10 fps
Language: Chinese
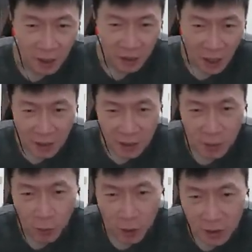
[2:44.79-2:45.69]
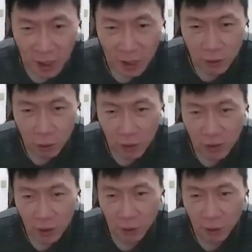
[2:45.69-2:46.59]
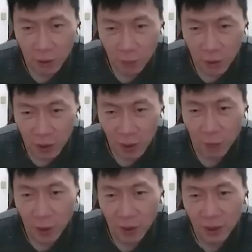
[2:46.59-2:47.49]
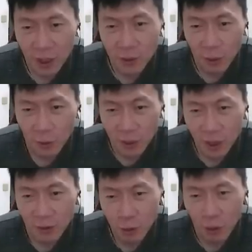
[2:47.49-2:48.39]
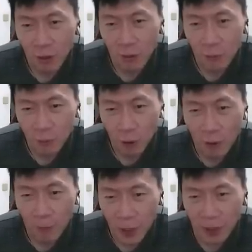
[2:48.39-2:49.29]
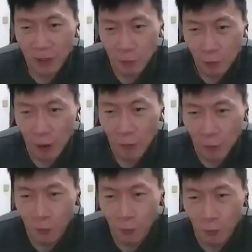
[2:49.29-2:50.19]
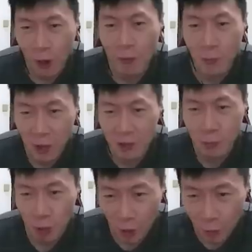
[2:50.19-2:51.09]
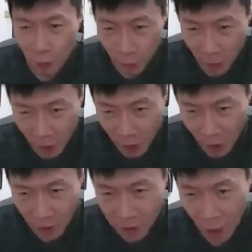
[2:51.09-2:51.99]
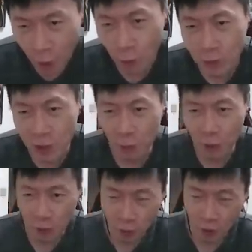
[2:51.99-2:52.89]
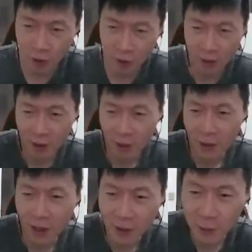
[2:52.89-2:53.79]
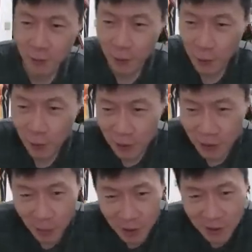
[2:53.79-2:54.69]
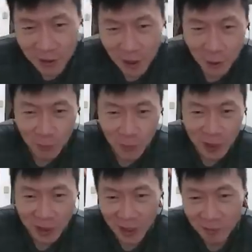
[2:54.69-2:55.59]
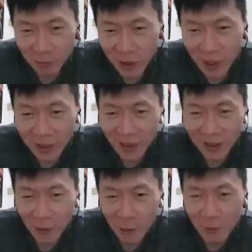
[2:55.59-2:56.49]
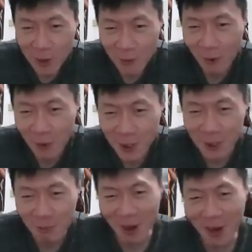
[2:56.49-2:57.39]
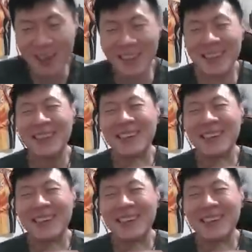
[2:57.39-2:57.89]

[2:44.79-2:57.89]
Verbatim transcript: 当时我在床上用着笔电，王丹走向窗窗边的窗户，床边的窗户招呼着我说：“来到纽约，怎么一直在用笔电？不来看看外面的风景吗？”